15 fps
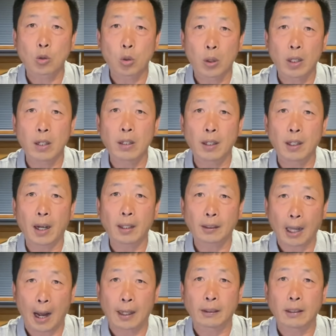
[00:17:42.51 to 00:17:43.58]
觉得应该
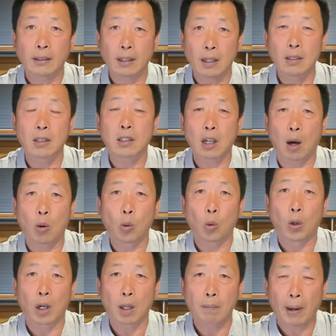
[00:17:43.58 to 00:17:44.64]
打的人超
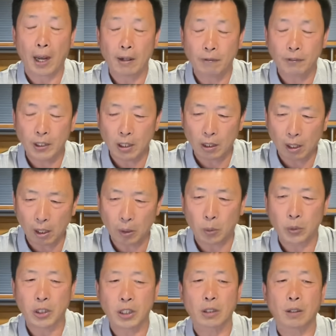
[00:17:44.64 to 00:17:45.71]
过了百分之六
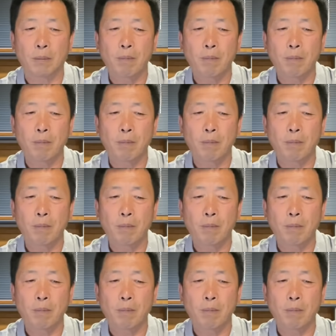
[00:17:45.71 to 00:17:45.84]
十。